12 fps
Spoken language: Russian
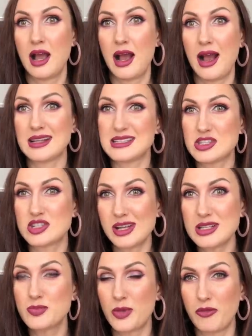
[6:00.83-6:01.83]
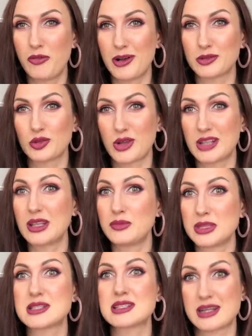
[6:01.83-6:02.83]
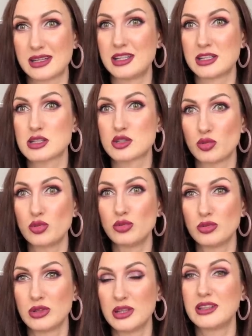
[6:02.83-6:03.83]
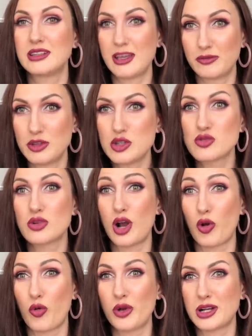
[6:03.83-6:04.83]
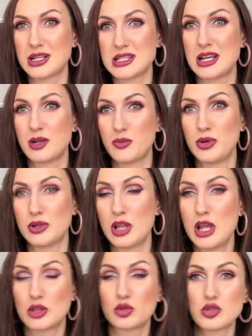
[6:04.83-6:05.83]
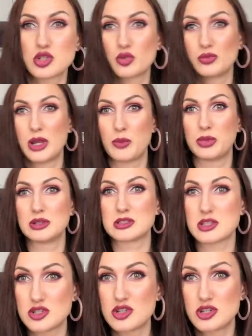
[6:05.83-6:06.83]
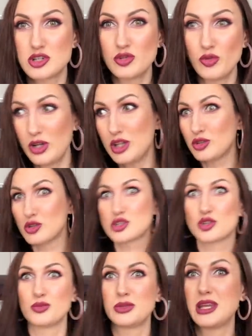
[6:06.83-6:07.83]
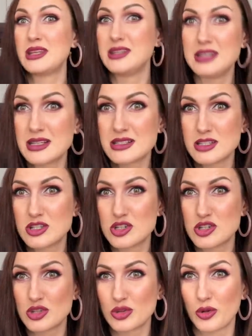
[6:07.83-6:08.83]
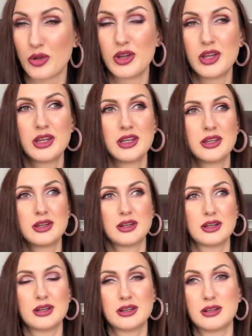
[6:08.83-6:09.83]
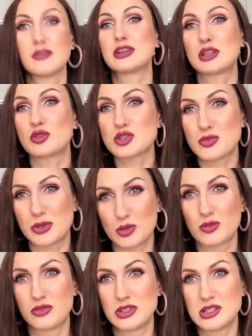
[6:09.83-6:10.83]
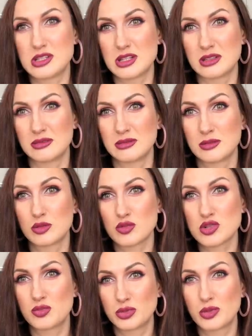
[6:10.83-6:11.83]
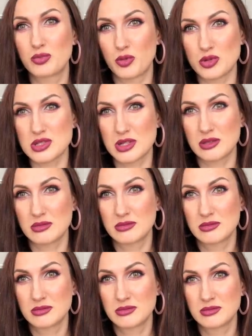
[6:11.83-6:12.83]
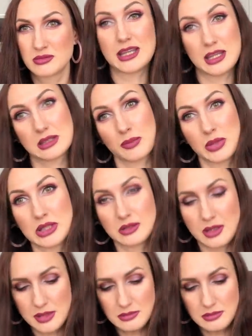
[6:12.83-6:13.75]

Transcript: А сейчас, по факту, когда мне с ракет стукнул, я вижу, какой косяк был. То, что у меня было защищено, и то, что у меня не защищено. Вы это тоже потом увидите, но уже будет поздно. Я это поняла.